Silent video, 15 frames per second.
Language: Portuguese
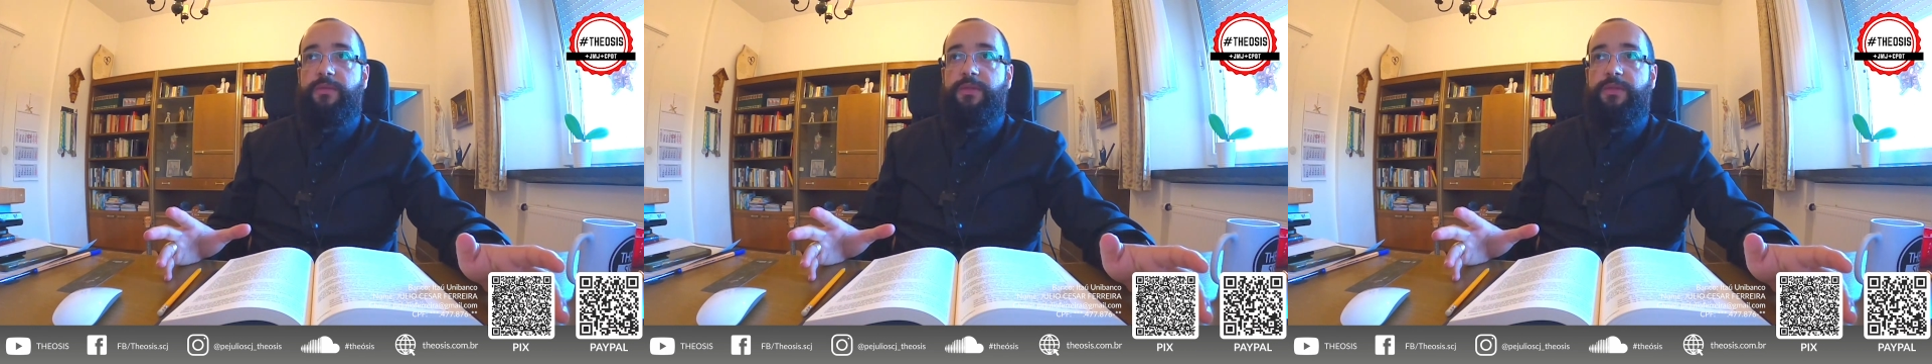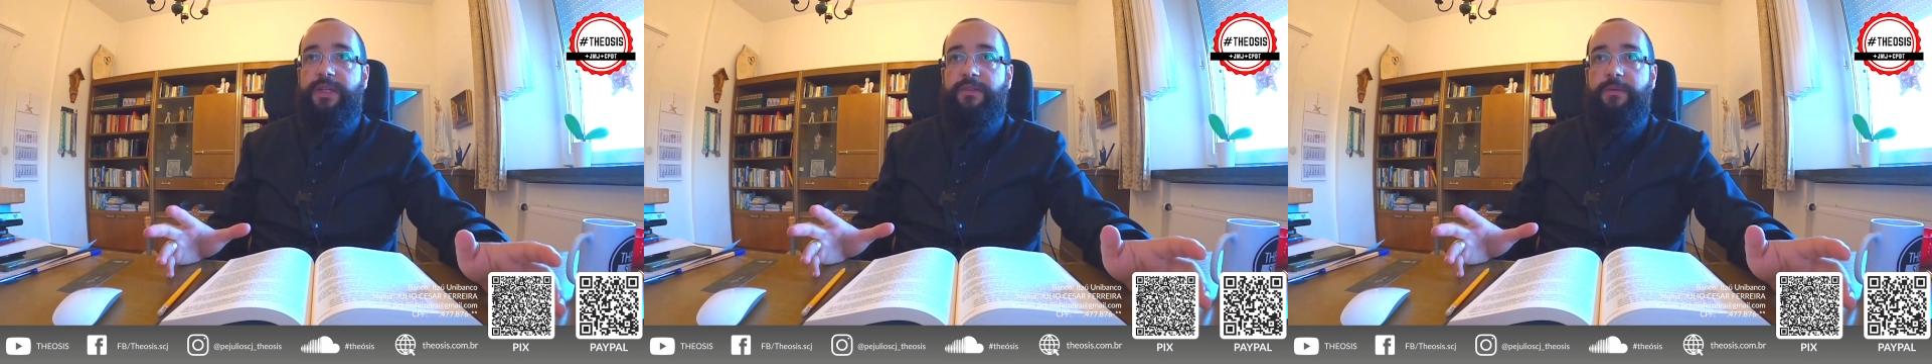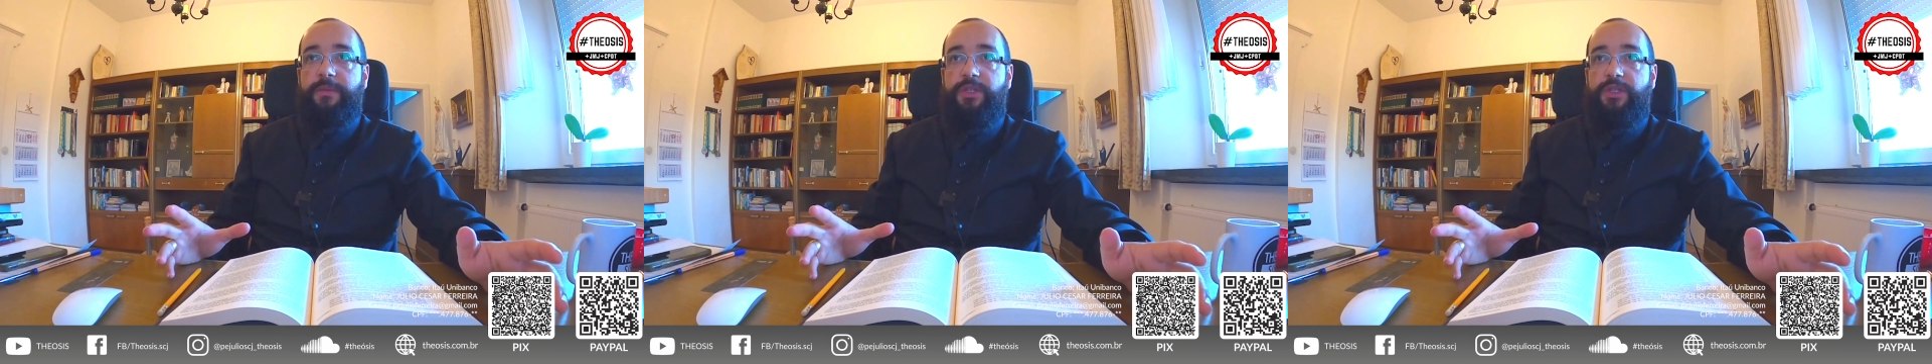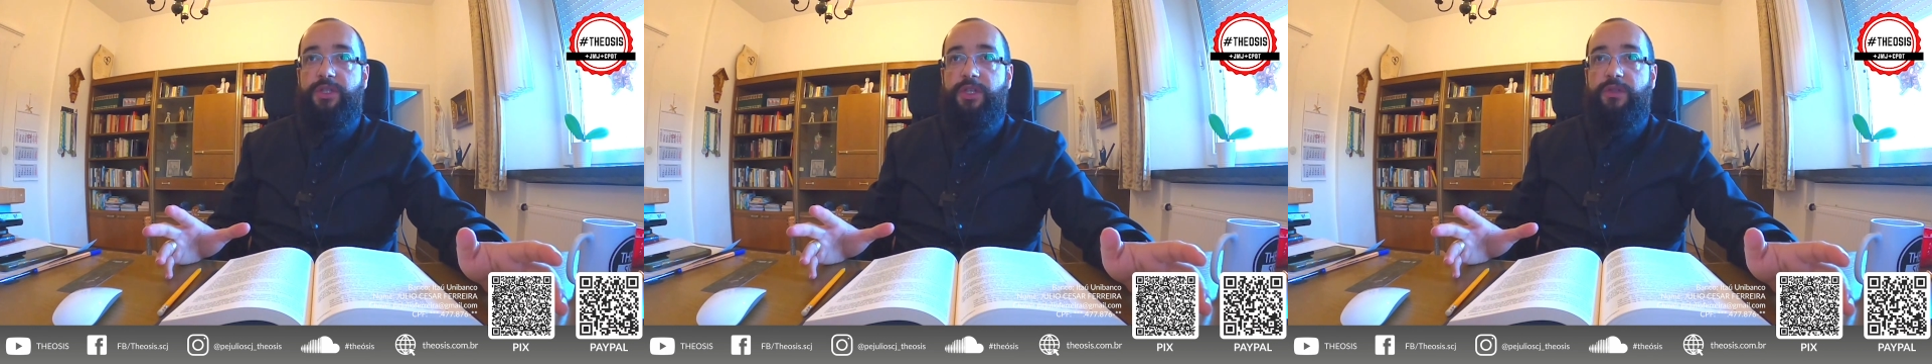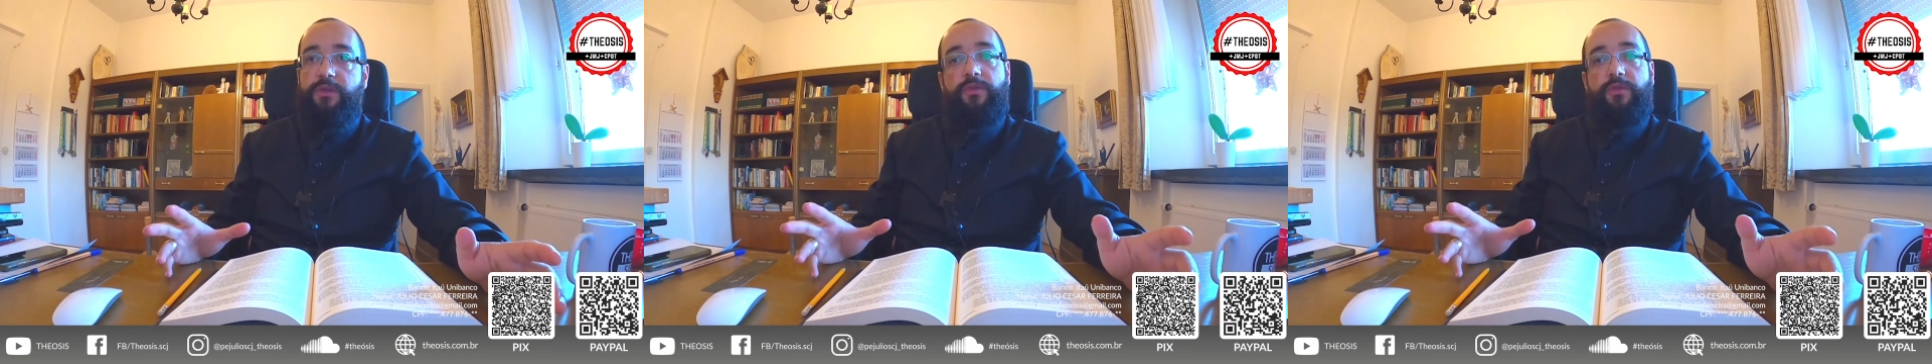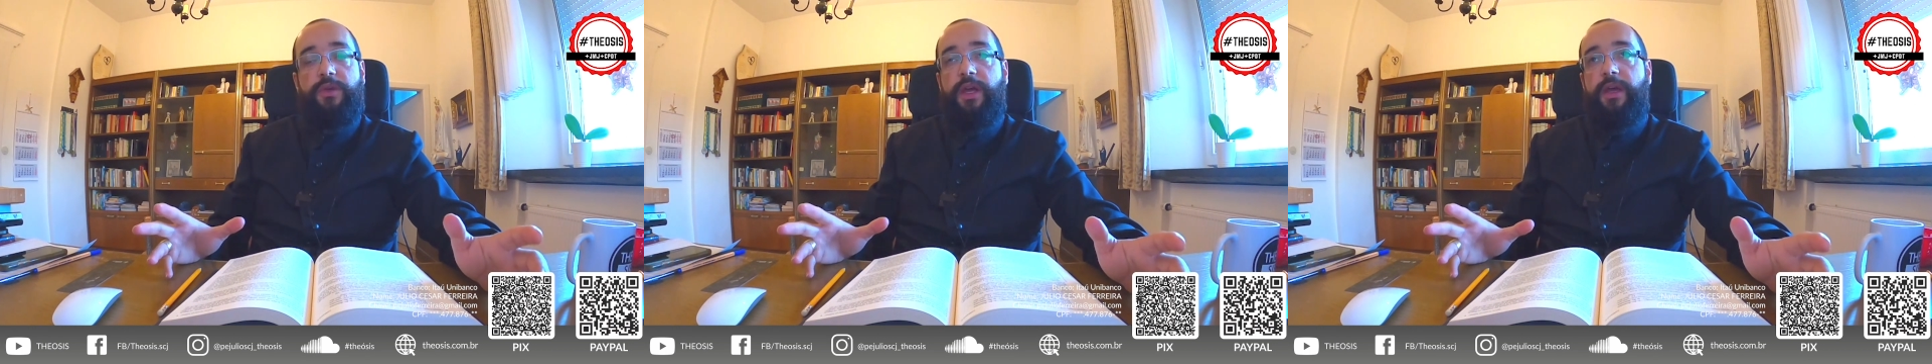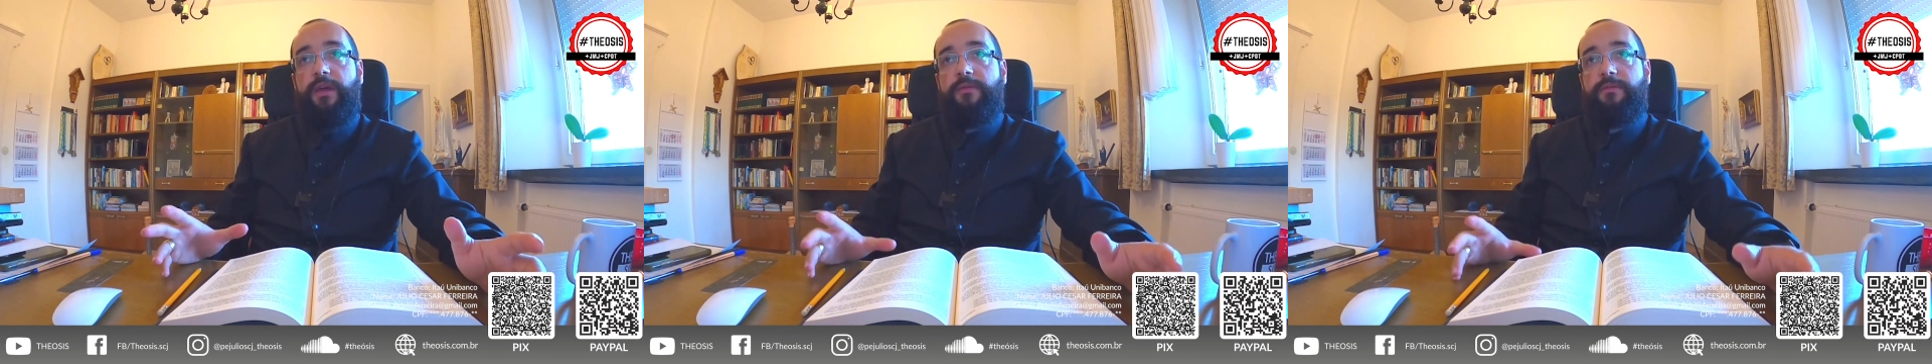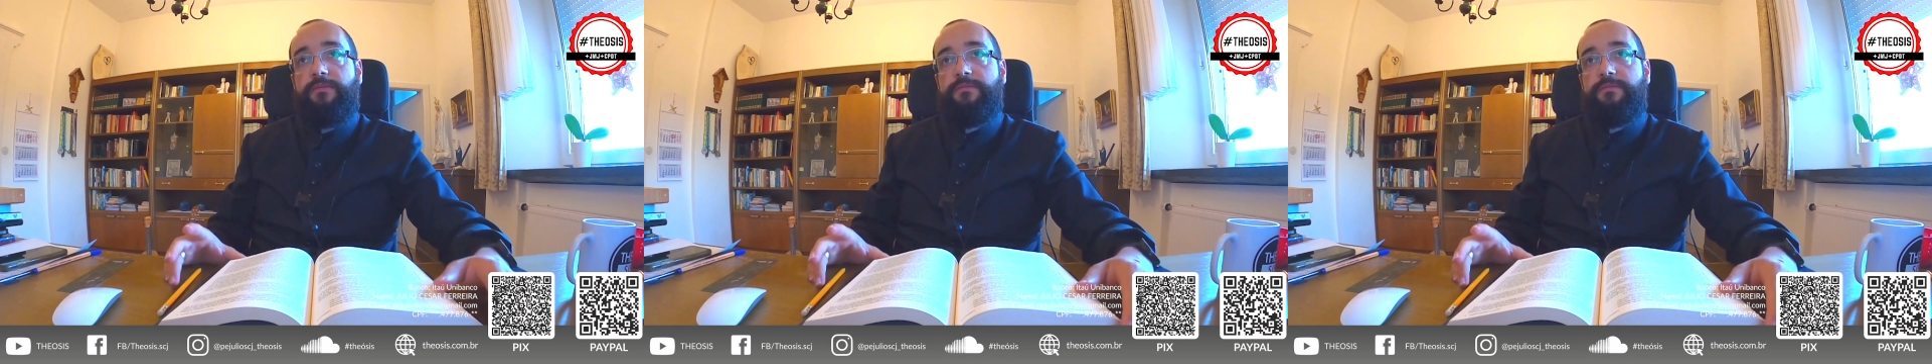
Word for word: estava mentindo do que